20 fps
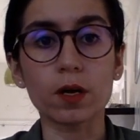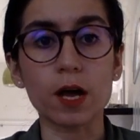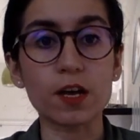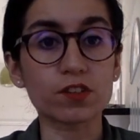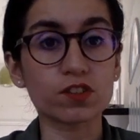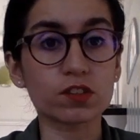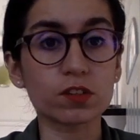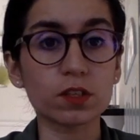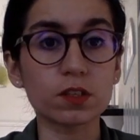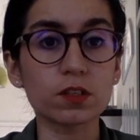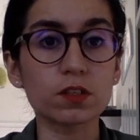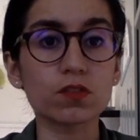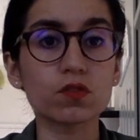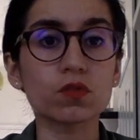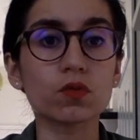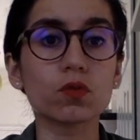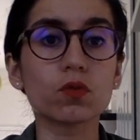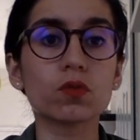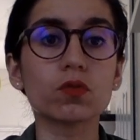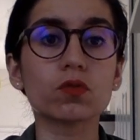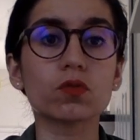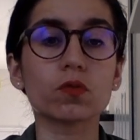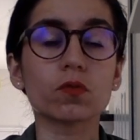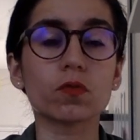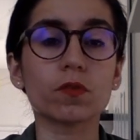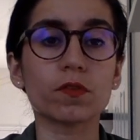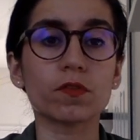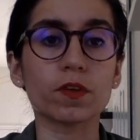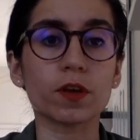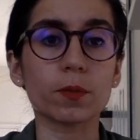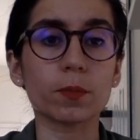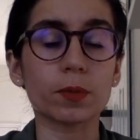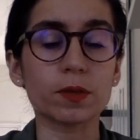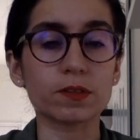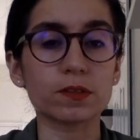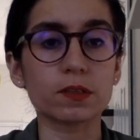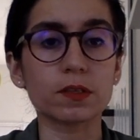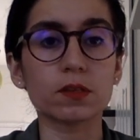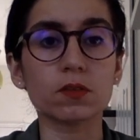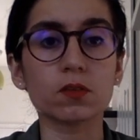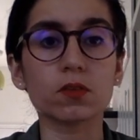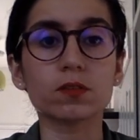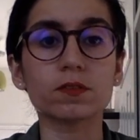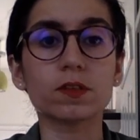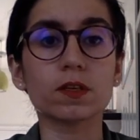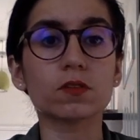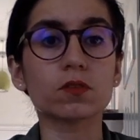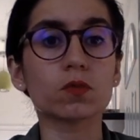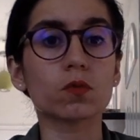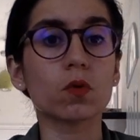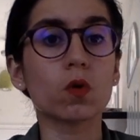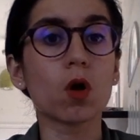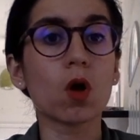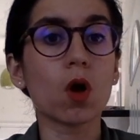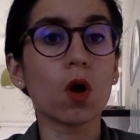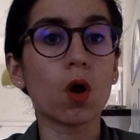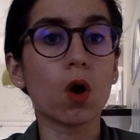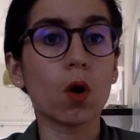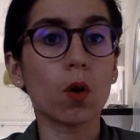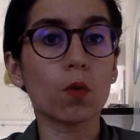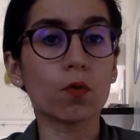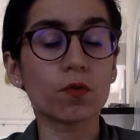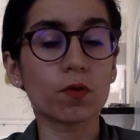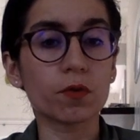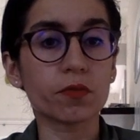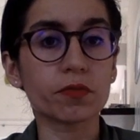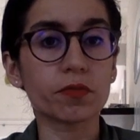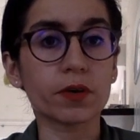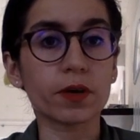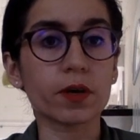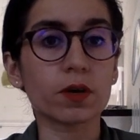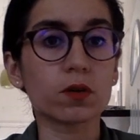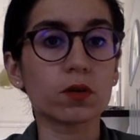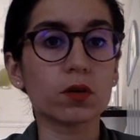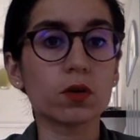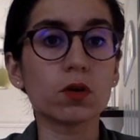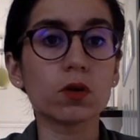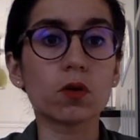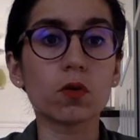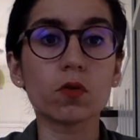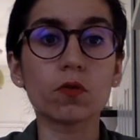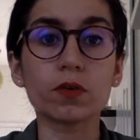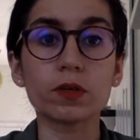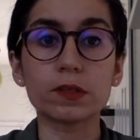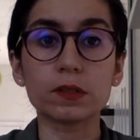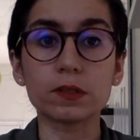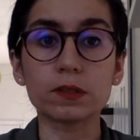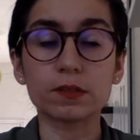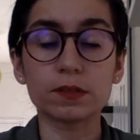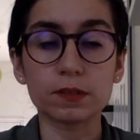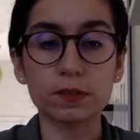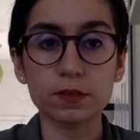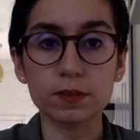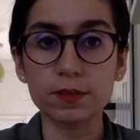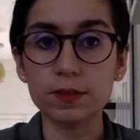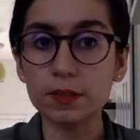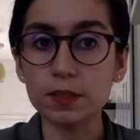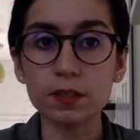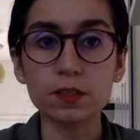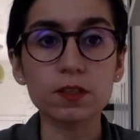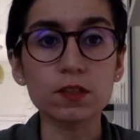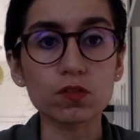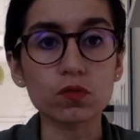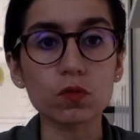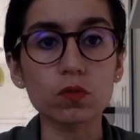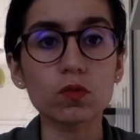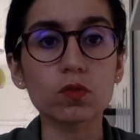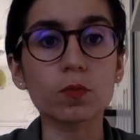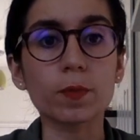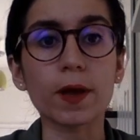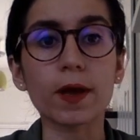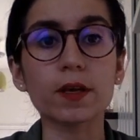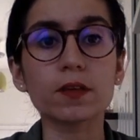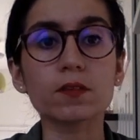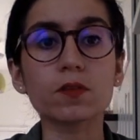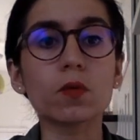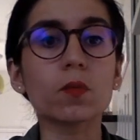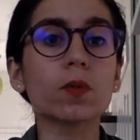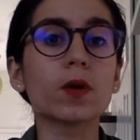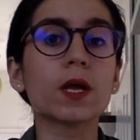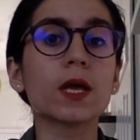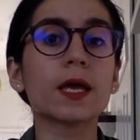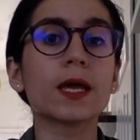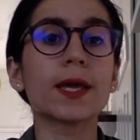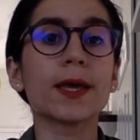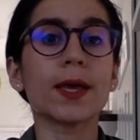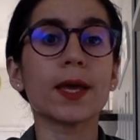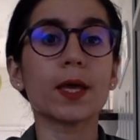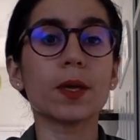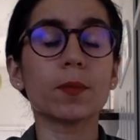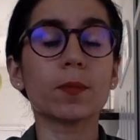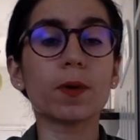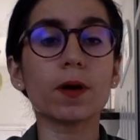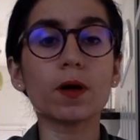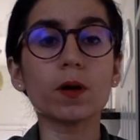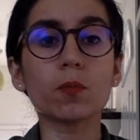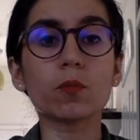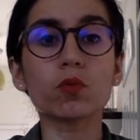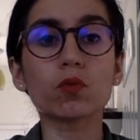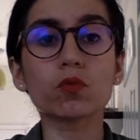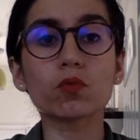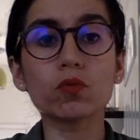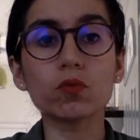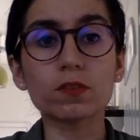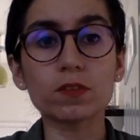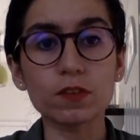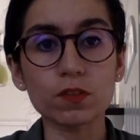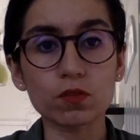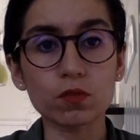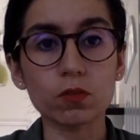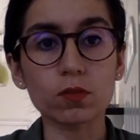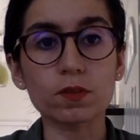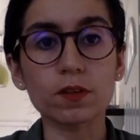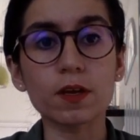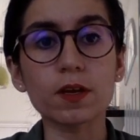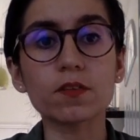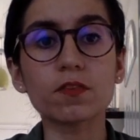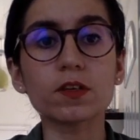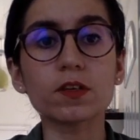acheter des choses, on va faire passer des transactions, on va, faire, euh, on va signer des choses, par exemple. Et eh ben, pour toutes ces choses-là,